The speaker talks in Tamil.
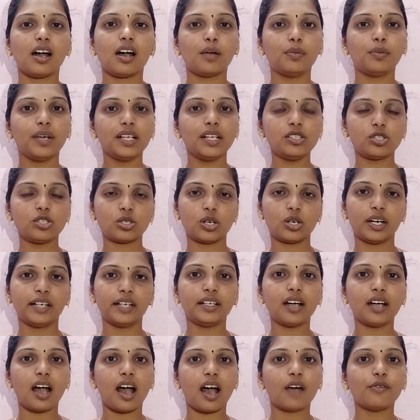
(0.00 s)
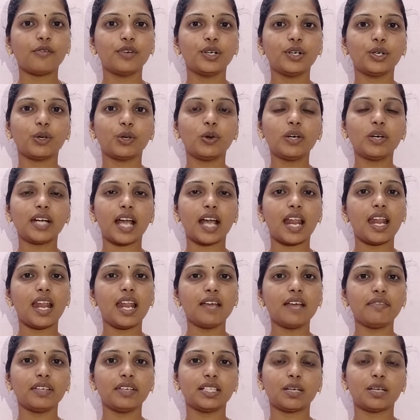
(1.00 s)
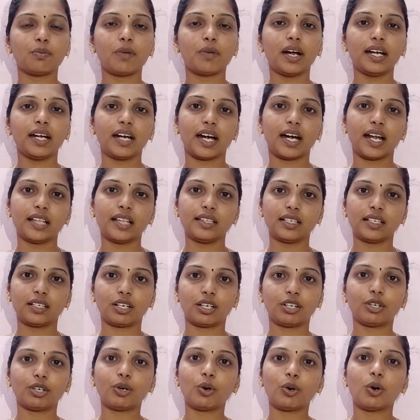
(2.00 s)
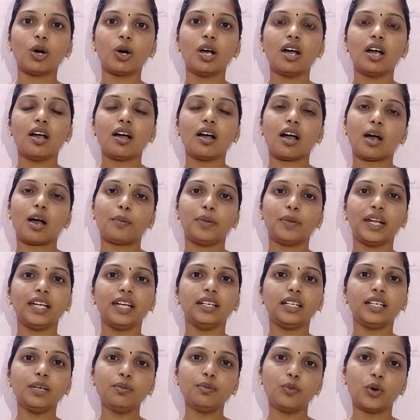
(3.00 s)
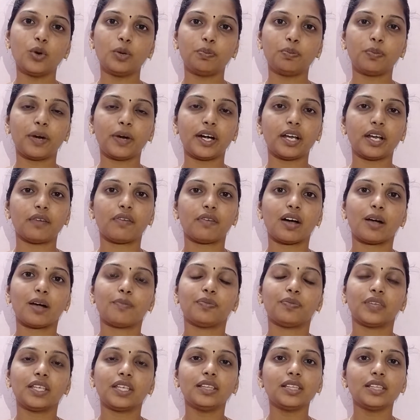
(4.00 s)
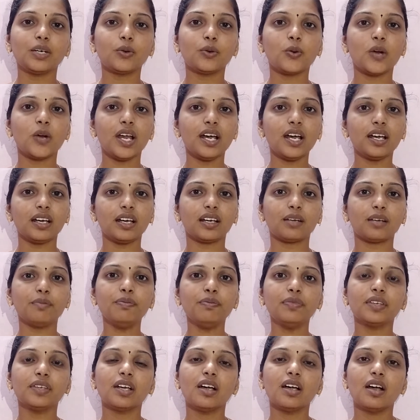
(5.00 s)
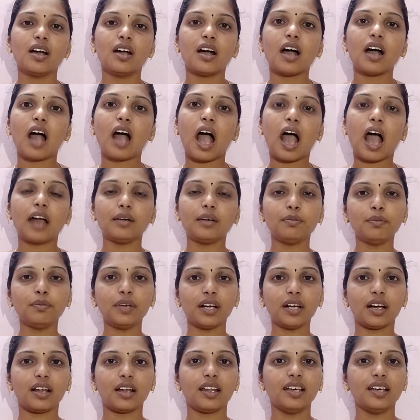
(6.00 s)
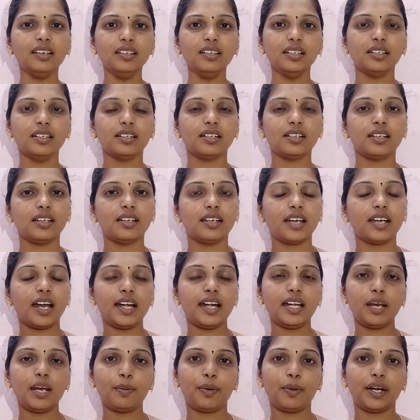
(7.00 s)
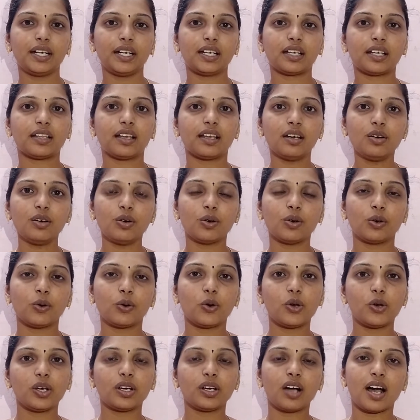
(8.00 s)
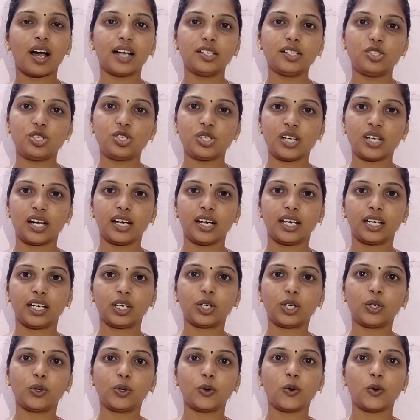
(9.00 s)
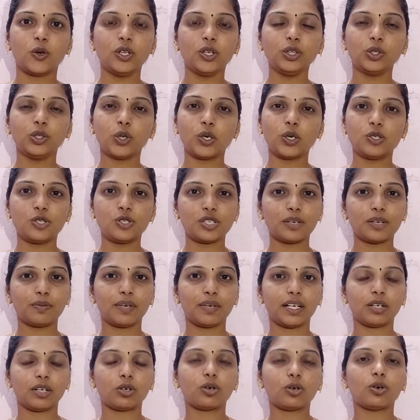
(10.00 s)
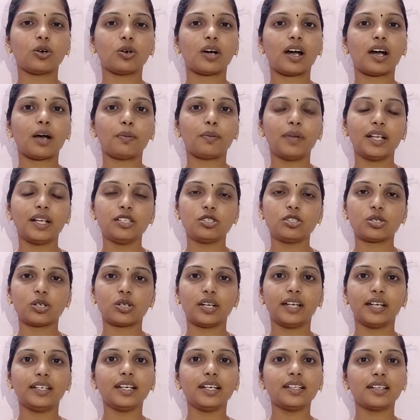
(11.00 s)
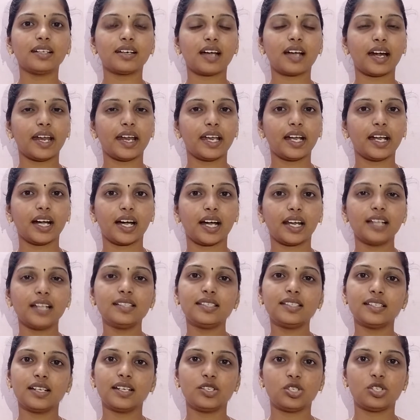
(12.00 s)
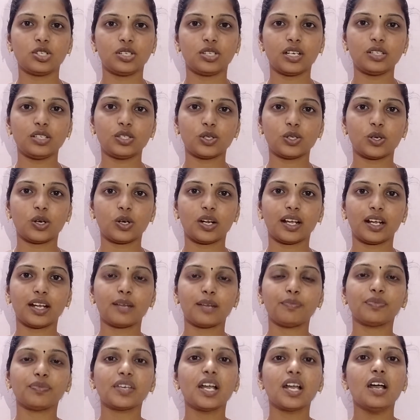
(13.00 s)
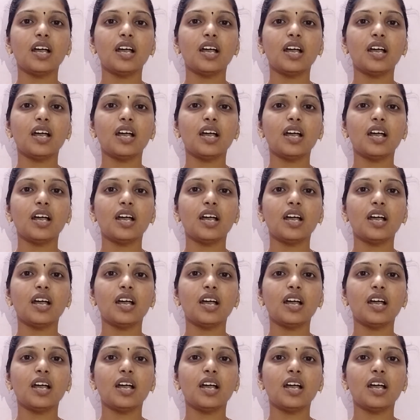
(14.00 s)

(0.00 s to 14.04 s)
அப்படின்னு சொல்லிட்டு அவனும் நல்ல விதமாக நடந்துக்கணும் அப்படின்ட்டு முற்படுவான் இந்த உலகம் அன்பால் கட்டப்பட்டதாக ஒரு காட்சி அளிக்கும் ஒரு தோற்றம் இருக்கும் அப்படின்னு சொல்லிட்டு அந்த கடைக்காரர் சிரிச்சுட்டே சொல்கிறாரு